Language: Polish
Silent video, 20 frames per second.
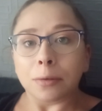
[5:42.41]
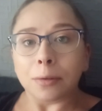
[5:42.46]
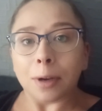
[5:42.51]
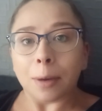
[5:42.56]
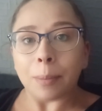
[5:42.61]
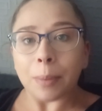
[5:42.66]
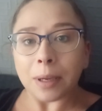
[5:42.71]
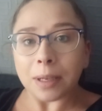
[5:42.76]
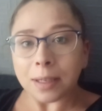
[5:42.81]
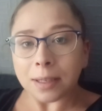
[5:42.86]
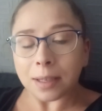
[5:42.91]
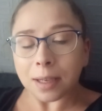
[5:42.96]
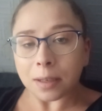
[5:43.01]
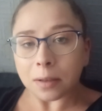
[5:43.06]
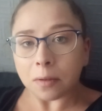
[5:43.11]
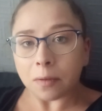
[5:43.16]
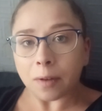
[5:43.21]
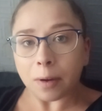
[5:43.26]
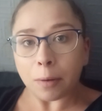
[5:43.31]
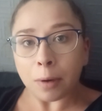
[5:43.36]
które pani
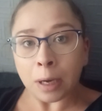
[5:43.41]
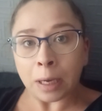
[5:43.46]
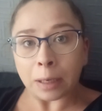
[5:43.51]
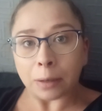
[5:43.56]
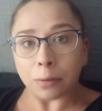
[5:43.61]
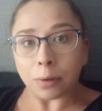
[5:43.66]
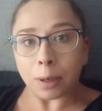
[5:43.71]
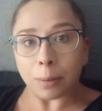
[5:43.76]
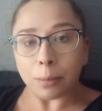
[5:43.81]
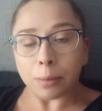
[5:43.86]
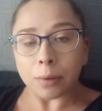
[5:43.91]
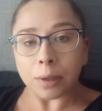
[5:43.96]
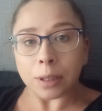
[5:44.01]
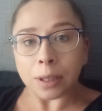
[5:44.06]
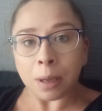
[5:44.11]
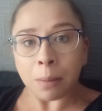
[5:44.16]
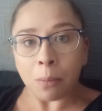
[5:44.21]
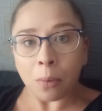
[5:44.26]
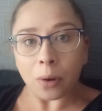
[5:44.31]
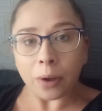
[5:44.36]
skasowała, a które były
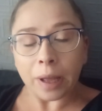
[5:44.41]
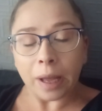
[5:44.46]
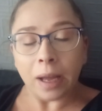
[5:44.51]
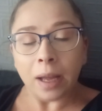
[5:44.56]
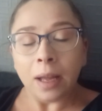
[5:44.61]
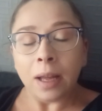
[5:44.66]
nie moje,